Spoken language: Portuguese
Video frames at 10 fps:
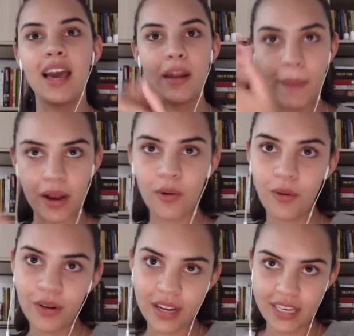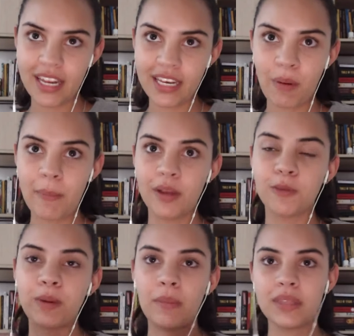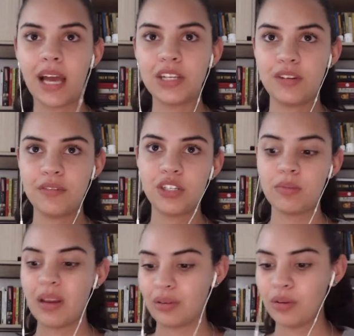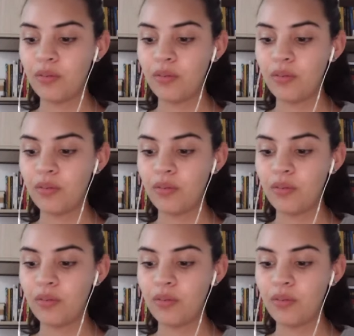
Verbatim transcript: ela pagou naquele equipamento para me dar de investimento.